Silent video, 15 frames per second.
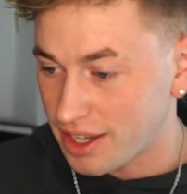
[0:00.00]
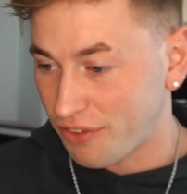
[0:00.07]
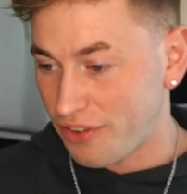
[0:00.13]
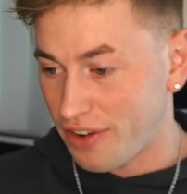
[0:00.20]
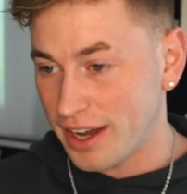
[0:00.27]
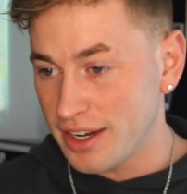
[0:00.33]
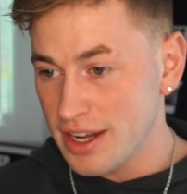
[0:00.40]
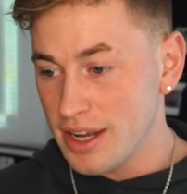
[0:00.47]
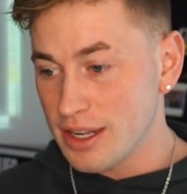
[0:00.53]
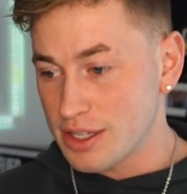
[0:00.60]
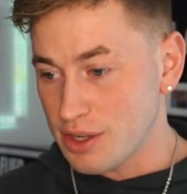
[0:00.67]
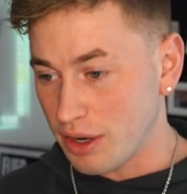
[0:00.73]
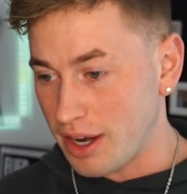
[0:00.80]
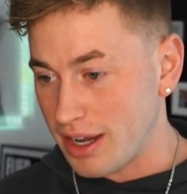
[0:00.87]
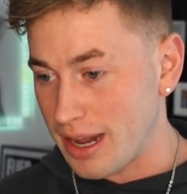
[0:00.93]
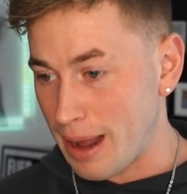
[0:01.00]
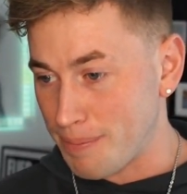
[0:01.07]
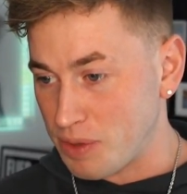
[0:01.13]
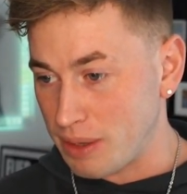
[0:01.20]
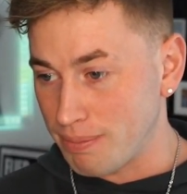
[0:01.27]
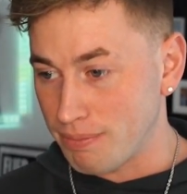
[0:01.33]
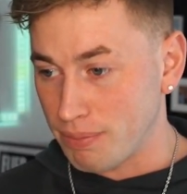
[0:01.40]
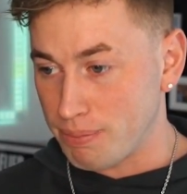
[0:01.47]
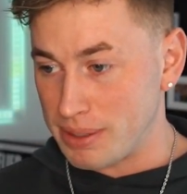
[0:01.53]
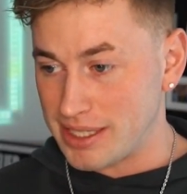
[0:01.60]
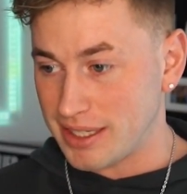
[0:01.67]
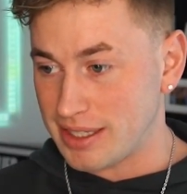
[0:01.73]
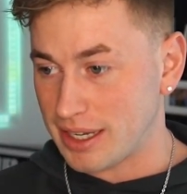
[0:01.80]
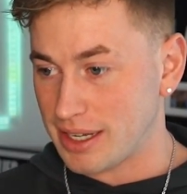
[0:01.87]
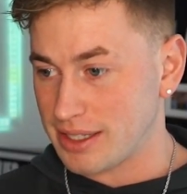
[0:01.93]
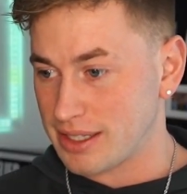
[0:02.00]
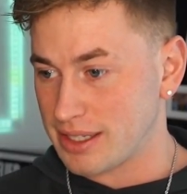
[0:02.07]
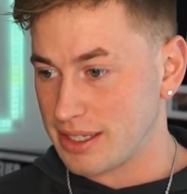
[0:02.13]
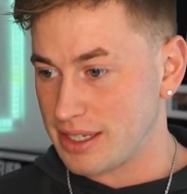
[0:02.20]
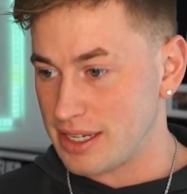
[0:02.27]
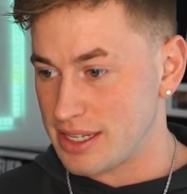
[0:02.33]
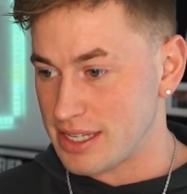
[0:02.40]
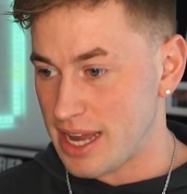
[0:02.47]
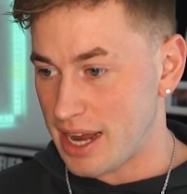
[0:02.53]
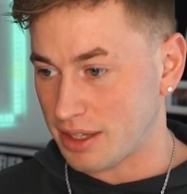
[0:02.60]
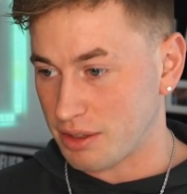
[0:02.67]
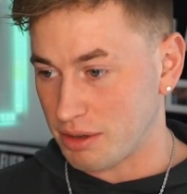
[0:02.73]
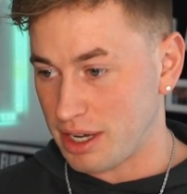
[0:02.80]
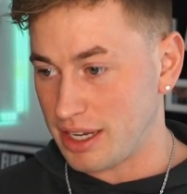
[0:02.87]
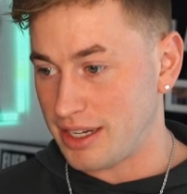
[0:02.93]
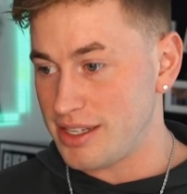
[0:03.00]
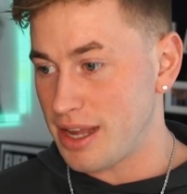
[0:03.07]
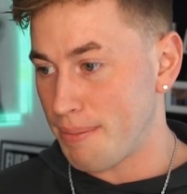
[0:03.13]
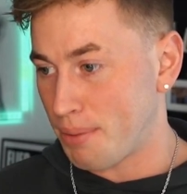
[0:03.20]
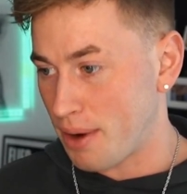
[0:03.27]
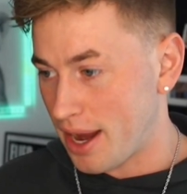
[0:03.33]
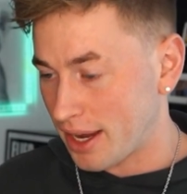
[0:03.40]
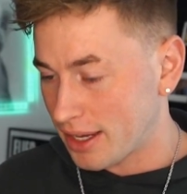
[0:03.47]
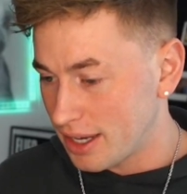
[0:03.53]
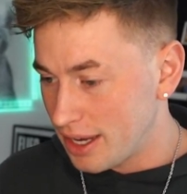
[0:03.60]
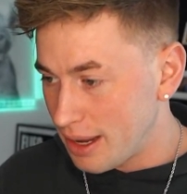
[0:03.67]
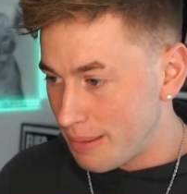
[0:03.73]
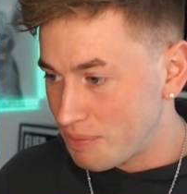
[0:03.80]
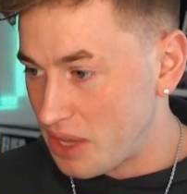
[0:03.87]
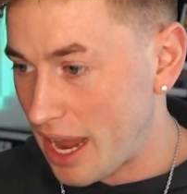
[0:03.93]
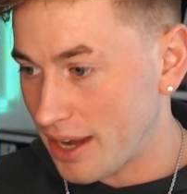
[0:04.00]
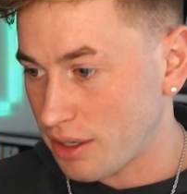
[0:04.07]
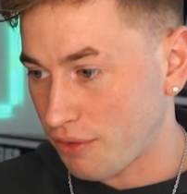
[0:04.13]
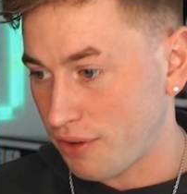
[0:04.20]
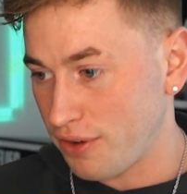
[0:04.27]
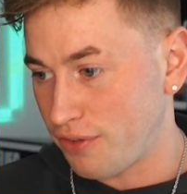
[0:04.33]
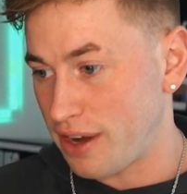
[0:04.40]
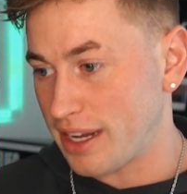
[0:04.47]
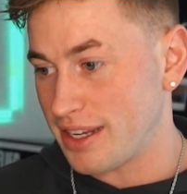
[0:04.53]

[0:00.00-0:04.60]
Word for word: gefahren, sondern ihr habt dem Besitzer das gesagt. Okay, dieser Prank, der hat auf jeden Fall